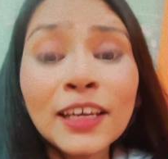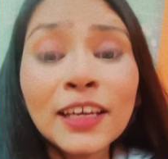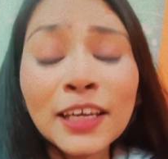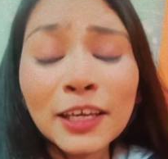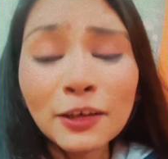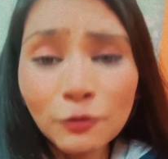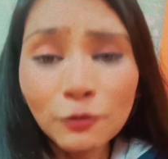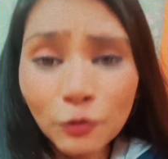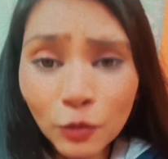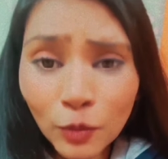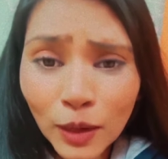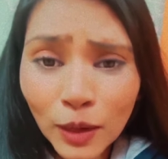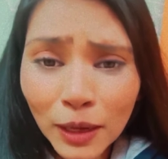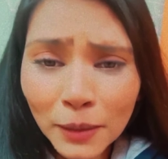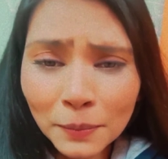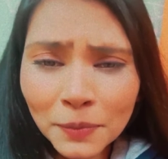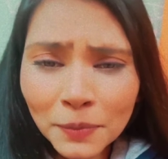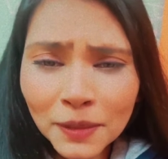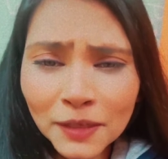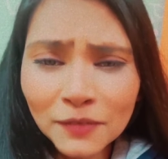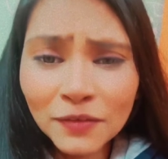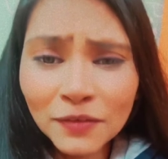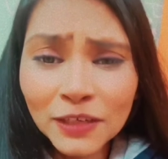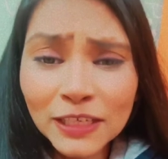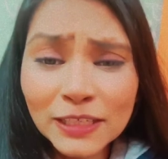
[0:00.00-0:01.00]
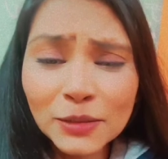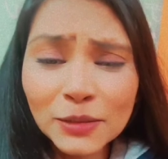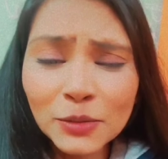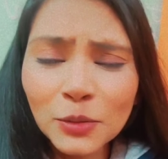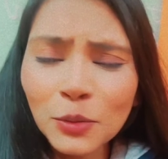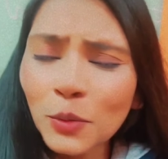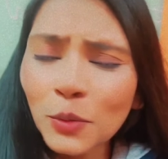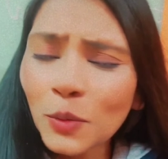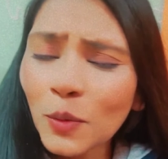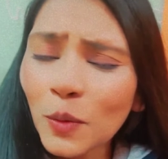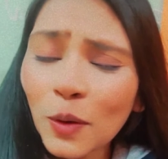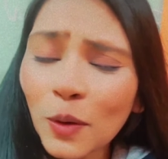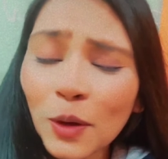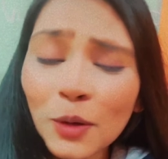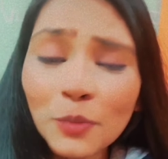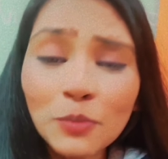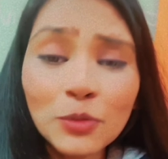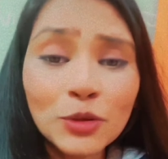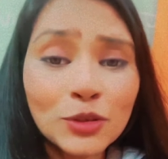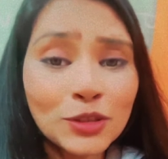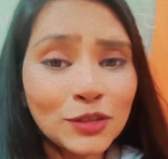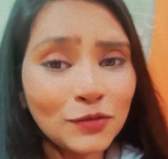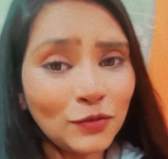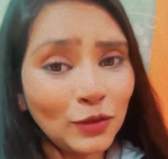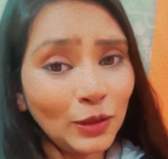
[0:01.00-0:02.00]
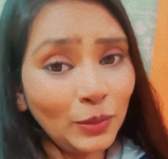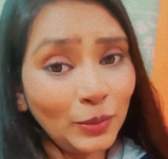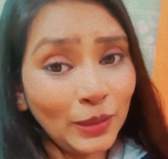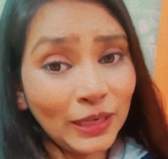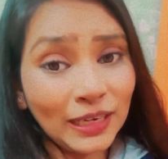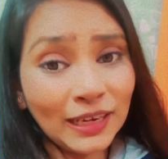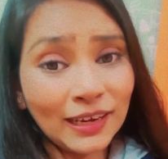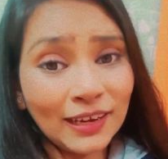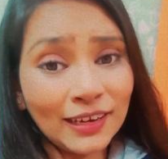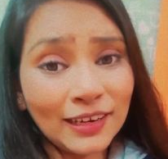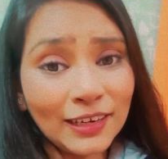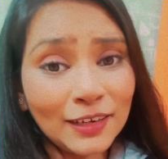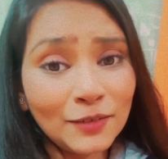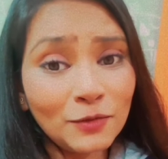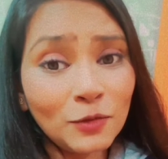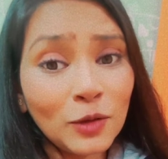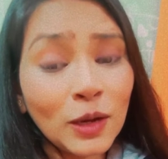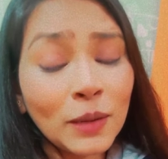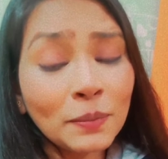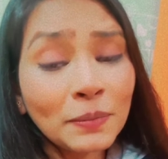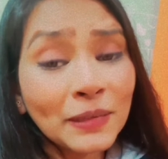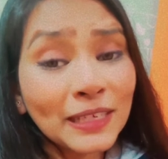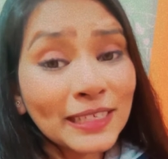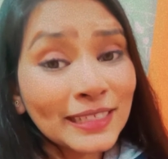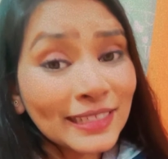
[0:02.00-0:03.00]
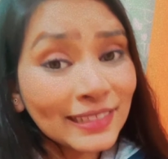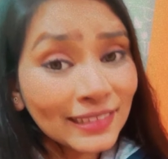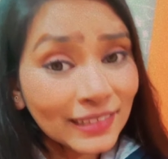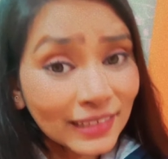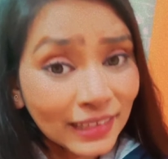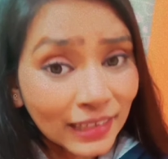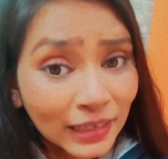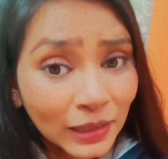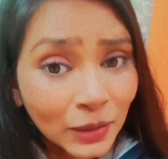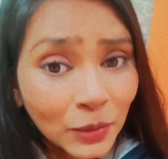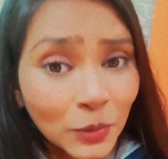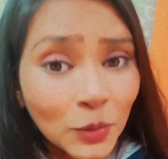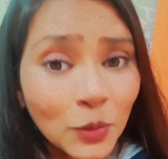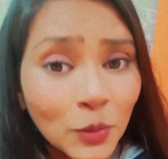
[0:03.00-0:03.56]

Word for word: कि वो आपके फेस को और ब्यूटीफुल बना रहा है वो आपकी स्किन